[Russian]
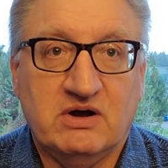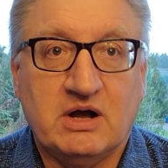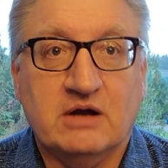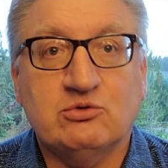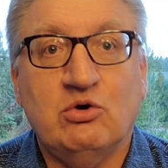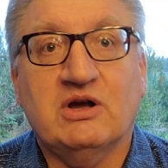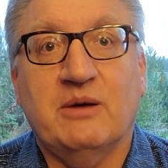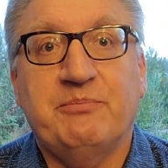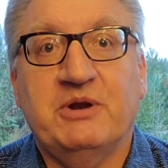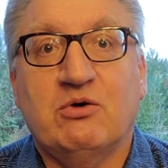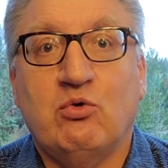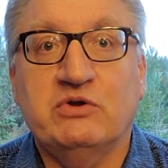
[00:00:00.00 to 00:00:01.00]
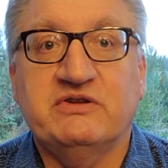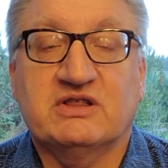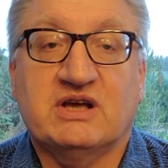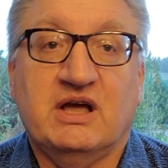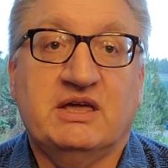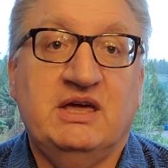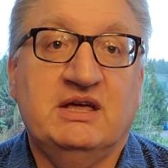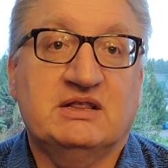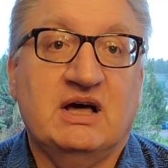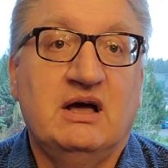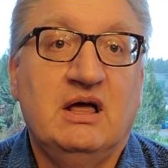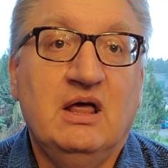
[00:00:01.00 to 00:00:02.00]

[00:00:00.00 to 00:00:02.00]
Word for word: Как только приходят какие-то